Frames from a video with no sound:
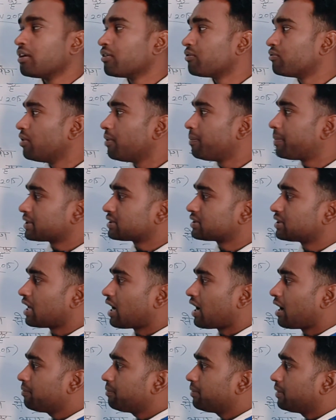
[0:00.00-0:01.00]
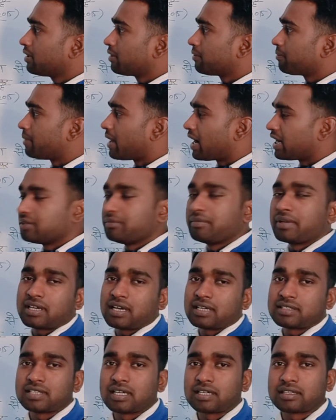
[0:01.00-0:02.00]
वो प्रश्न आप बाद में
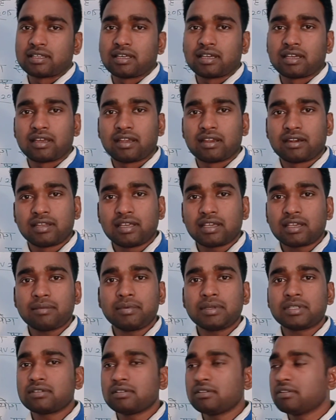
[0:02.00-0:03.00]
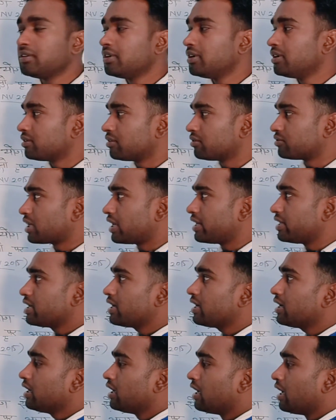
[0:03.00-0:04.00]
कर सकते हैं ठीक है बच्चों तो
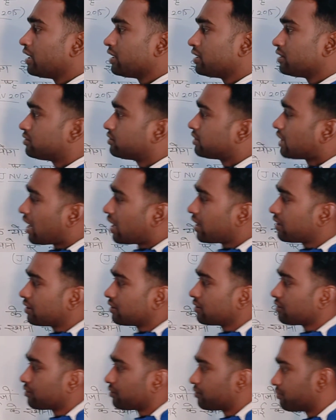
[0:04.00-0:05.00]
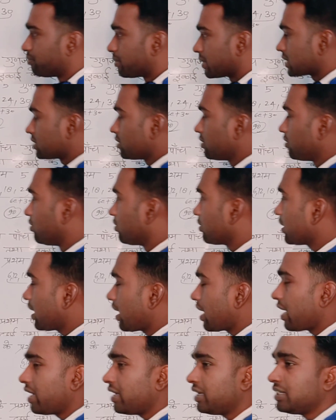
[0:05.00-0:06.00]
चलिए चार प्रश्न हो
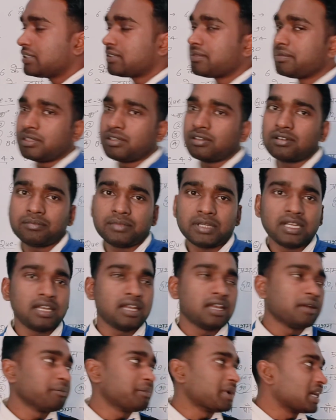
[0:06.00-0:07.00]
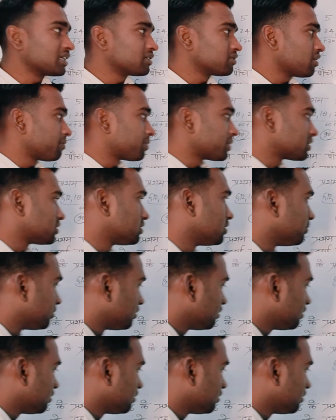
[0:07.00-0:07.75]
गया है इस वीडियो में पांचवा प्रश्न हम